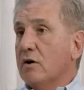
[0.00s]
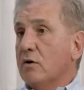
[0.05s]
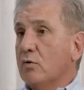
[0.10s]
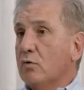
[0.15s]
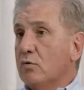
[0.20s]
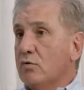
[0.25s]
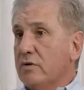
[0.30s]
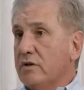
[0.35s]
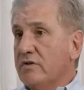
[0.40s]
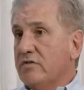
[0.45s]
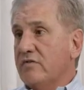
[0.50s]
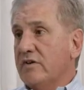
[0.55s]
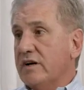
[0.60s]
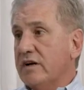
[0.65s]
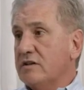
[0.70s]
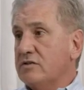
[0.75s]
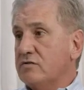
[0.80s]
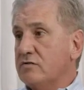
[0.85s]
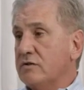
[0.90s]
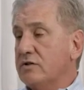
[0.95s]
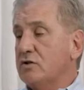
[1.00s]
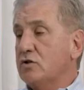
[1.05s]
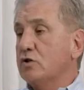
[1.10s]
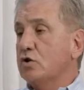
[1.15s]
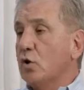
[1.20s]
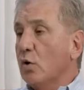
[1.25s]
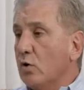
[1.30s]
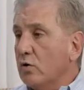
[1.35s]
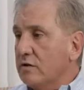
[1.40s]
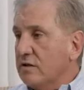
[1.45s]
o universo em
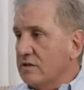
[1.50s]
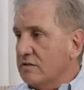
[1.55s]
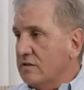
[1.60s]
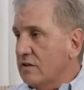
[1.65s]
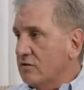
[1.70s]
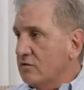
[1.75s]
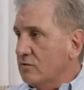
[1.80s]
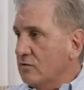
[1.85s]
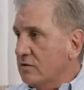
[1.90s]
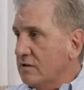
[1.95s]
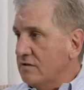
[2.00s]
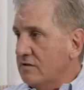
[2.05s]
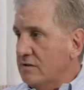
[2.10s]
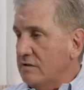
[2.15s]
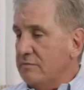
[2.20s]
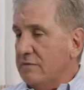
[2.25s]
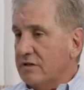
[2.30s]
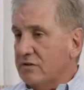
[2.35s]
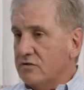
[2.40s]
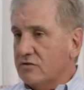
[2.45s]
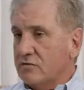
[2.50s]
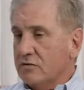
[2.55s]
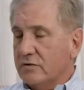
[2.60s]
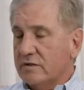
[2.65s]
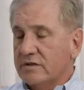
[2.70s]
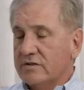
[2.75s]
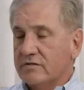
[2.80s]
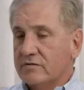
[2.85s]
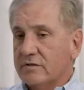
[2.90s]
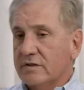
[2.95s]
todas as suas
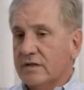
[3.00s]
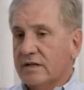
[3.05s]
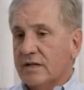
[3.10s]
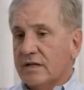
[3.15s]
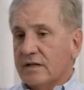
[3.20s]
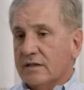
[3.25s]
dimensões. Né?